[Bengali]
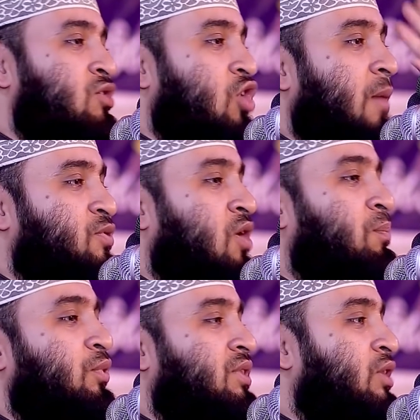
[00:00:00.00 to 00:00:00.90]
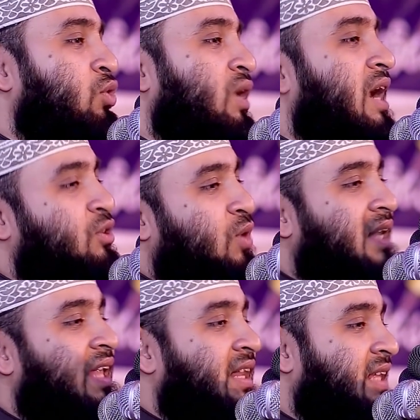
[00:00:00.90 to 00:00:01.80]
সব সম্পত্তি তোরে আর তোর
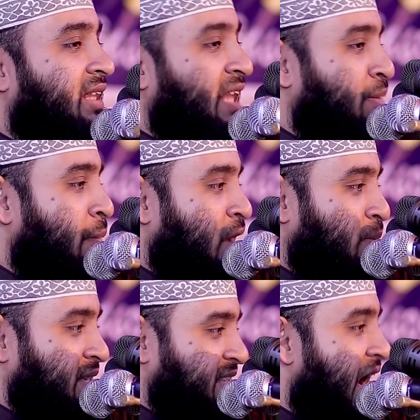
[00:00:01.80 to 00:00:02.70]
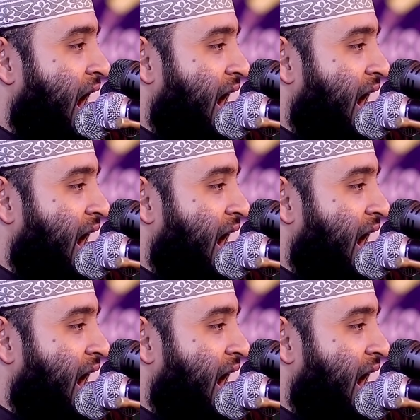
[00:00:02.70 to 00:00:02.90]
আল্লাহরে দিয়ে দিলাম আমারে বাসা